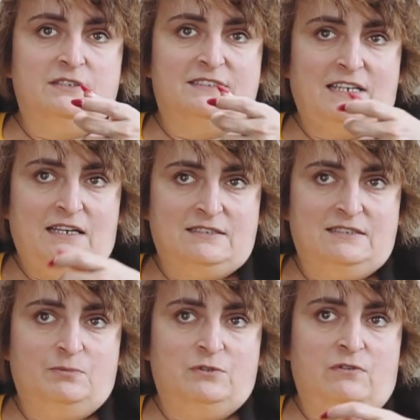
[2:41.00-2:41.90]

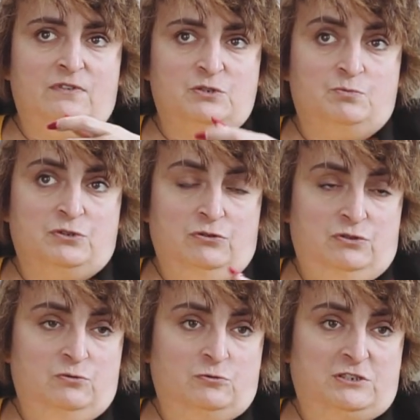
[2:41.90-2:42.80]
Zaakceptować,
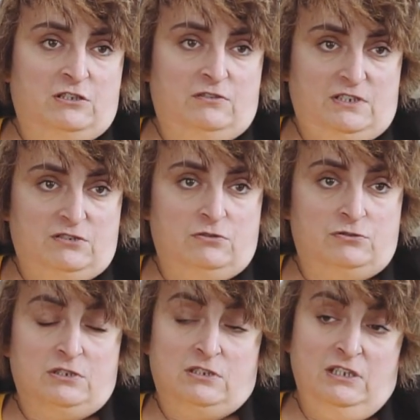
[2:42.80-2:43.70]
przyjąć i uszanować
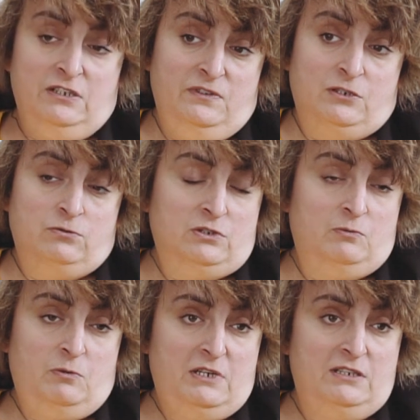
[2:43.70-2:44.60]
to, że klient w
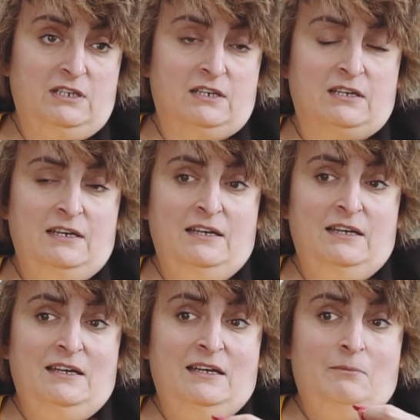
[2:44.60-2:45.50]
niektórych momentach
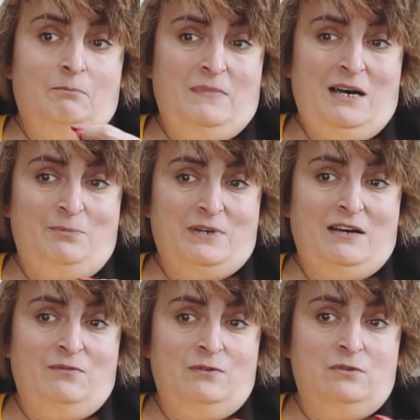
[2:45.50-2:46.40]
ma
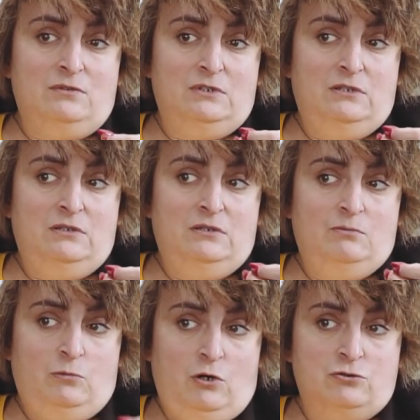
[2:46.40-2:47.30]
prawo
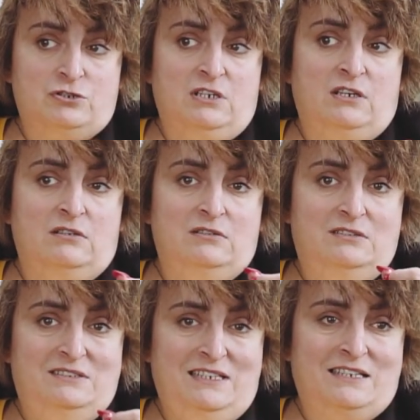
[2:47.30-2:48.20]
i może
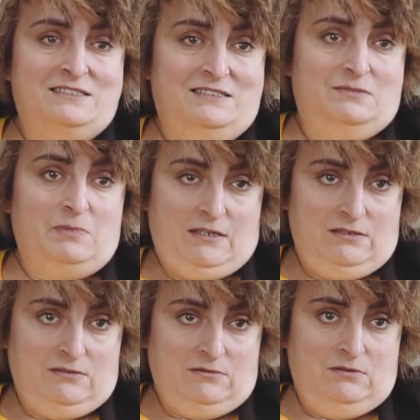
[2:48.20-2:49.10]
nie chcieć
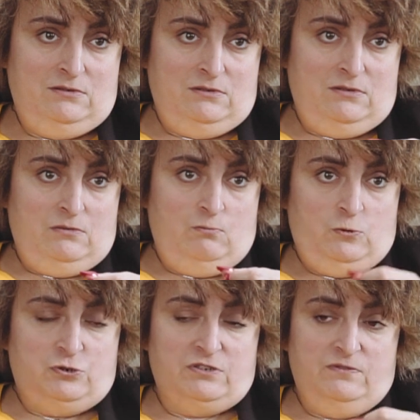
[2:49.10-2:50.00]
zmiany.
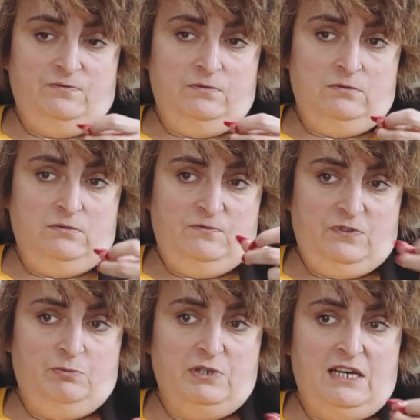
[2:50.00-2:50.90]
Może
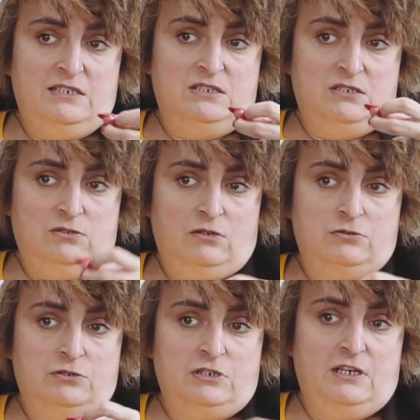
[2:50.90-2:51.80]
wybrać
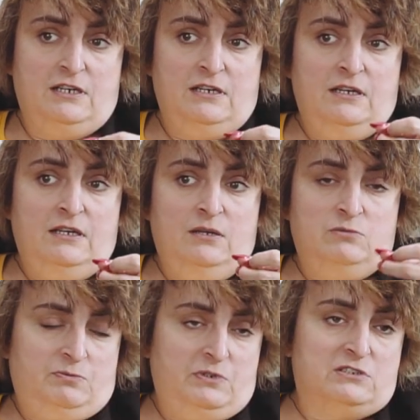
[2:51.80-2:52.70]
to, że,
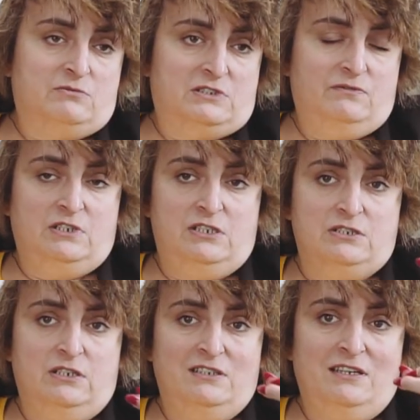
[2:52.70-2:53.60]
przepraszam za
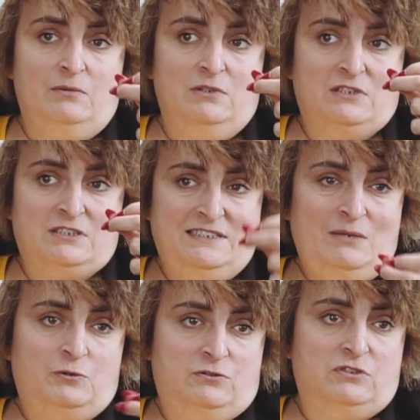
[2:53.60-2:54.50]
wyrażenie,
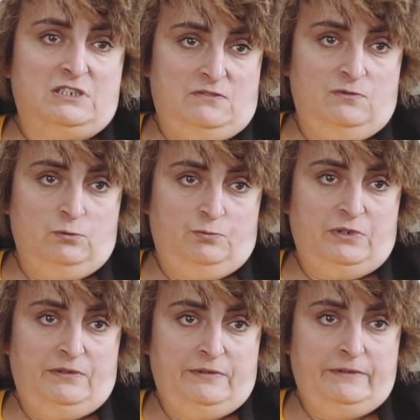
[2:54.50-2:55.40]
chce pozostać w
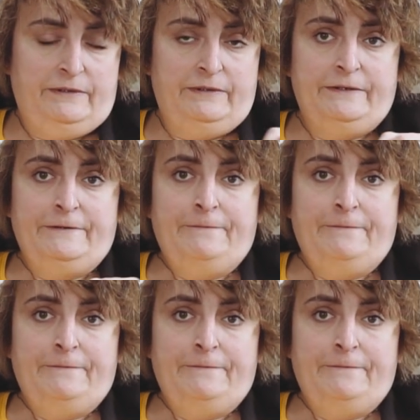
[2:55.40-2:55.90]
dupie. No?